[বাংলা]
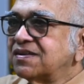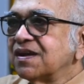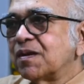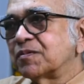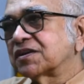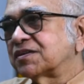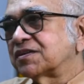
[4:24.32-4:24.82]

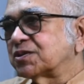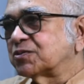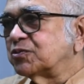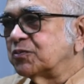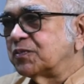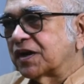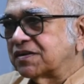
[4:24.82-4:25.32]
এটা আমার
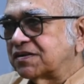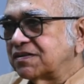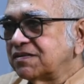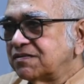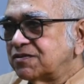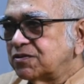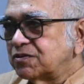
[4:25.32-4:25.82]
কাছে খুব
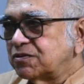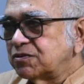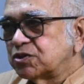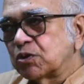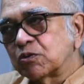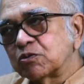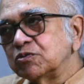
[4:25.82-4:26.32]
একটা
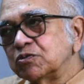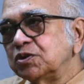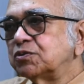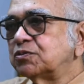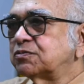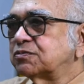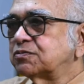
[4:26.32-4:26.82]

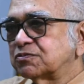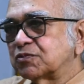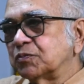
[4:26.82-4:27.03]
স্মরণীয়